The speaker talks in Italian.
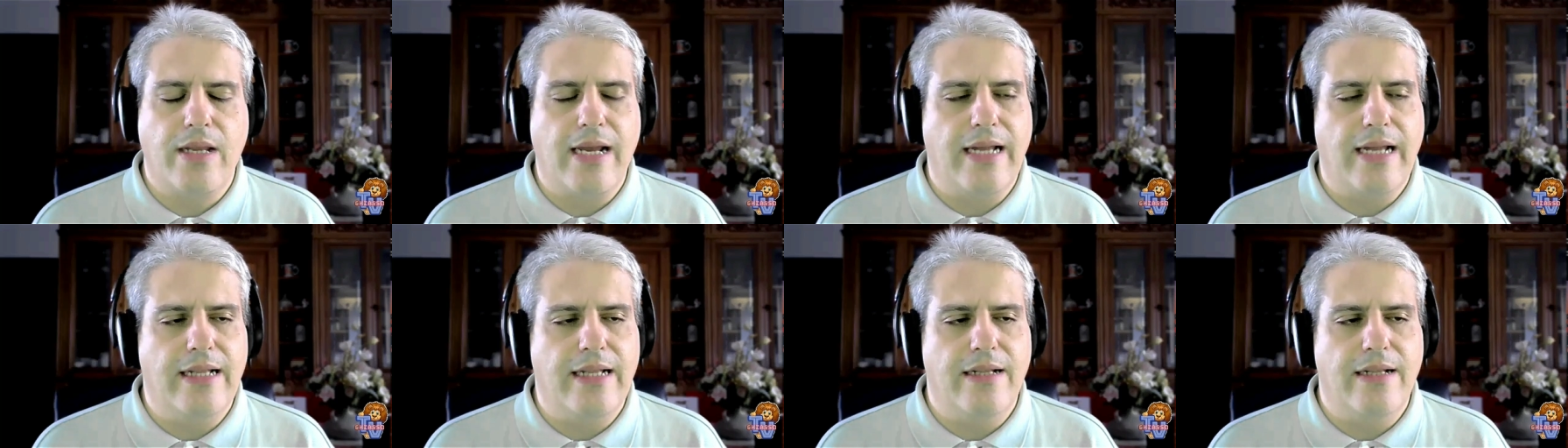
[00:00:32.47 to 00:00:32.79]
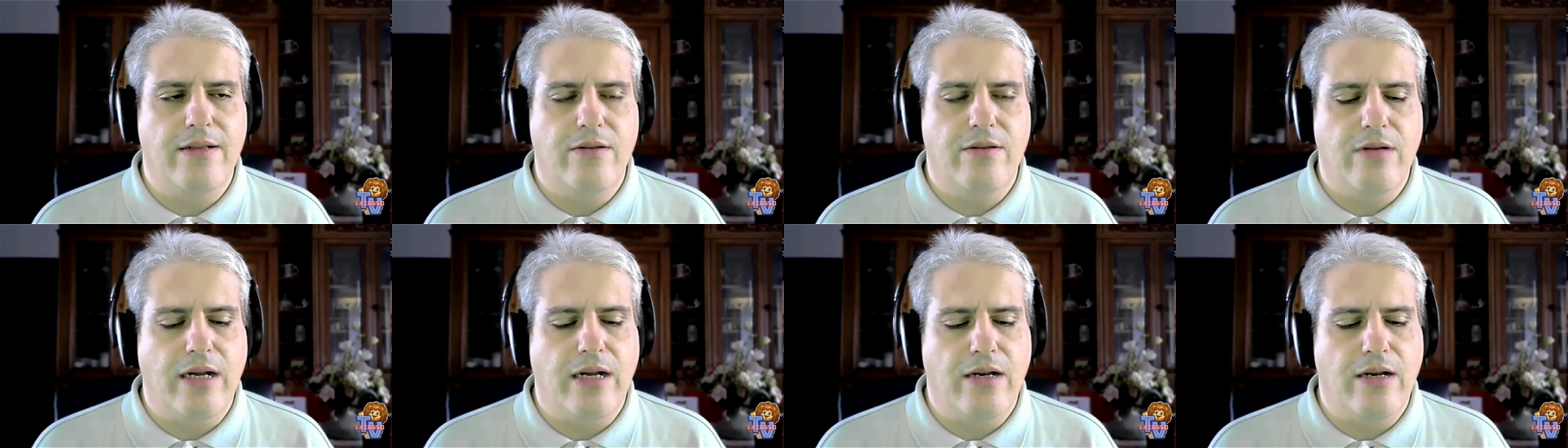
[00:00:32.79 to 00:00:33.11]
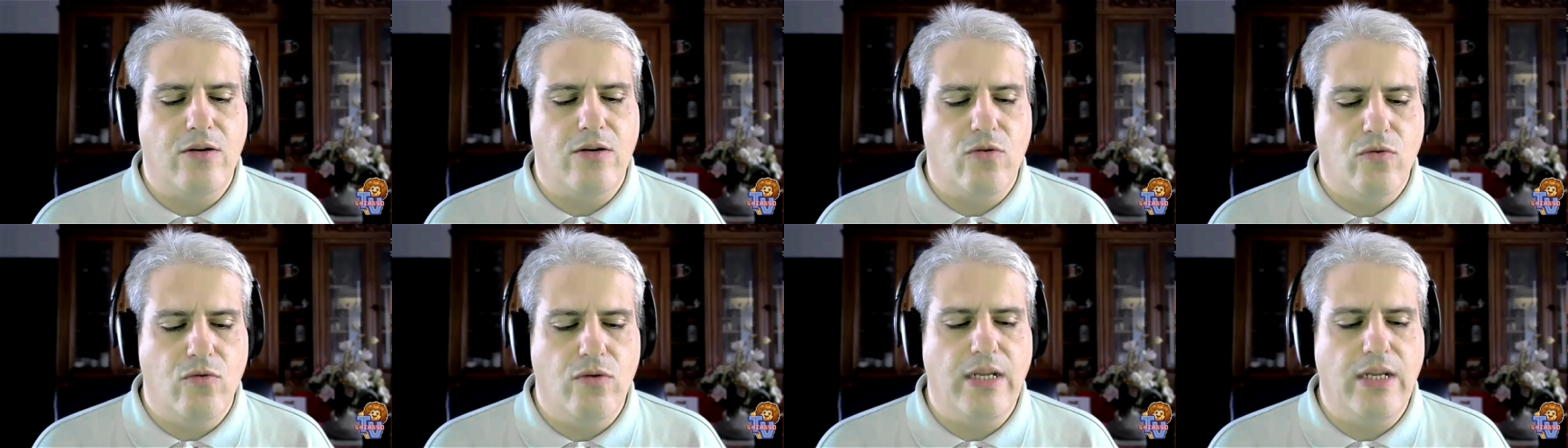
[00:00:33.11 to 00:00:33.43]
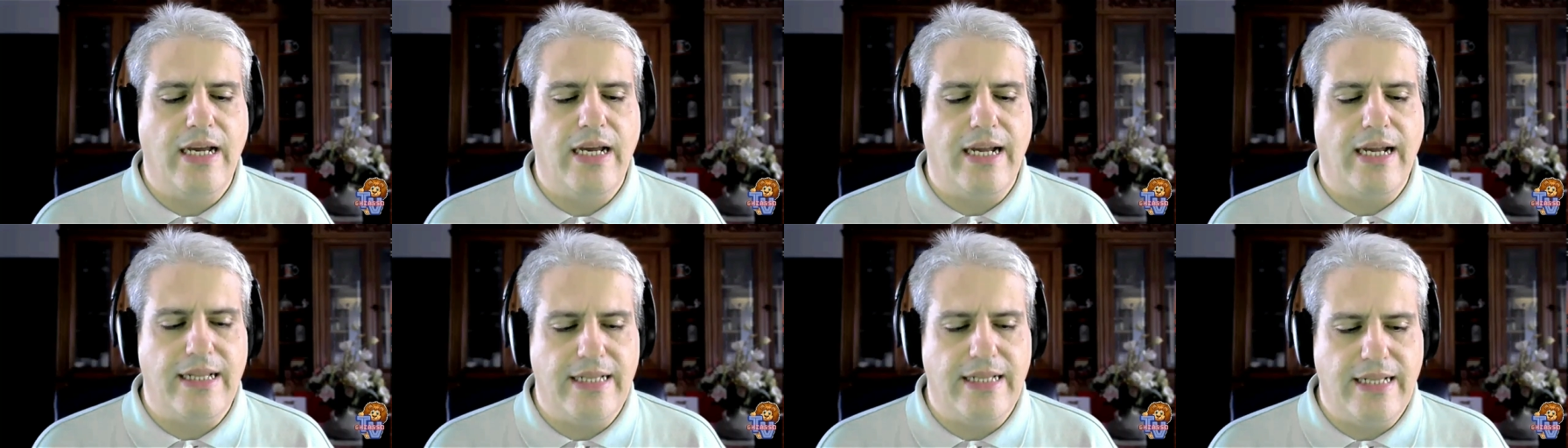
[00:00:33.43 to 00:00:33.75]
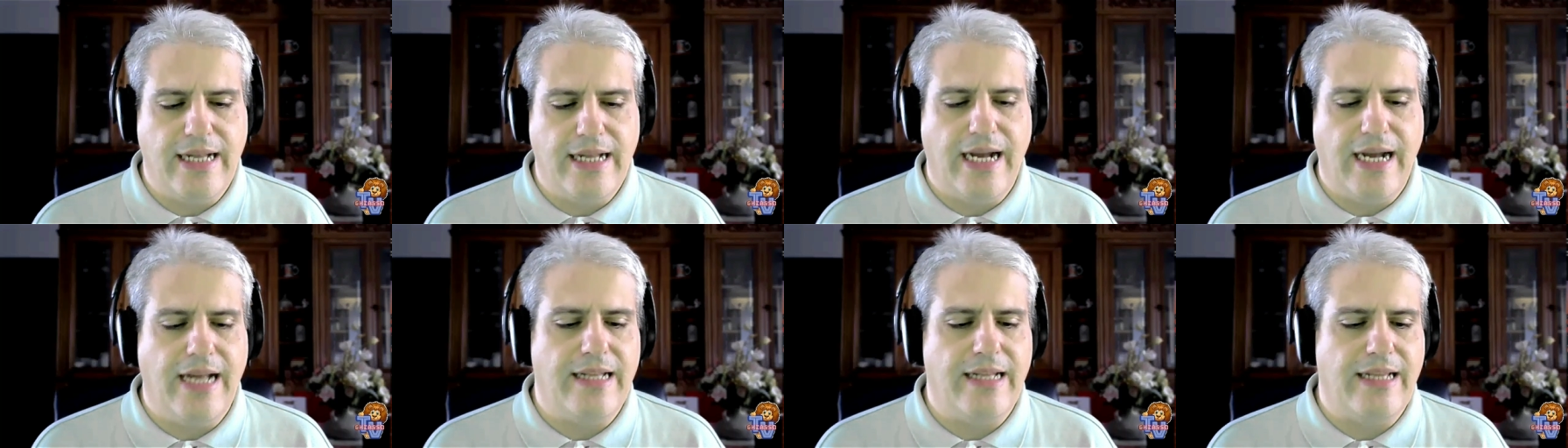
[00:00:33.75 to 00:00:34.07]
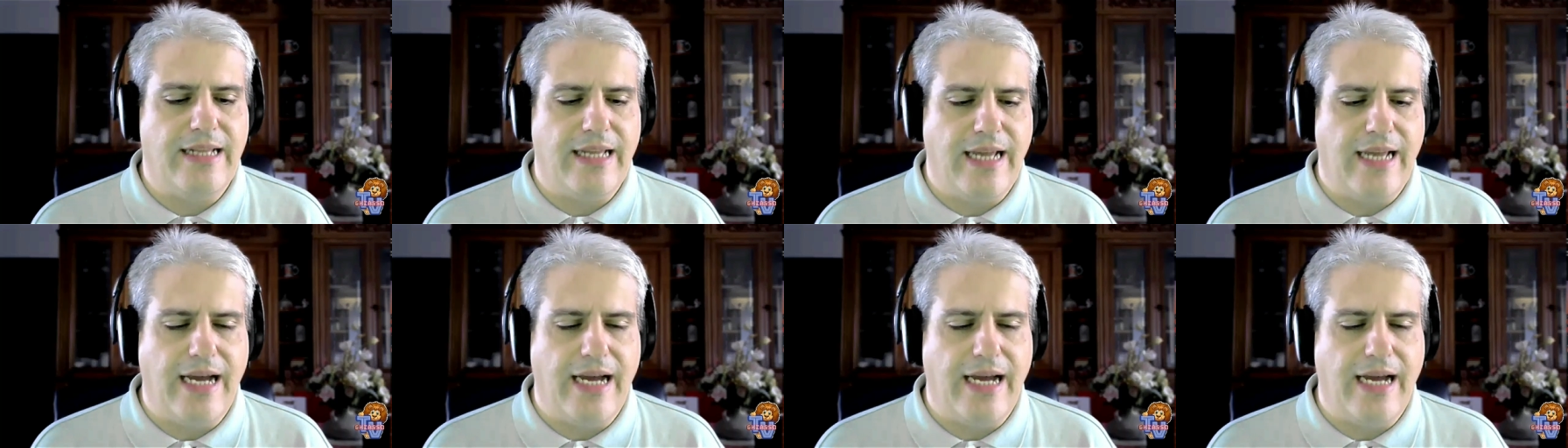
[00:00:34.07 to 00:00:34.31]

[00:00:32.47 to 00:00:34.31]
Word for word: can- alcuni candidati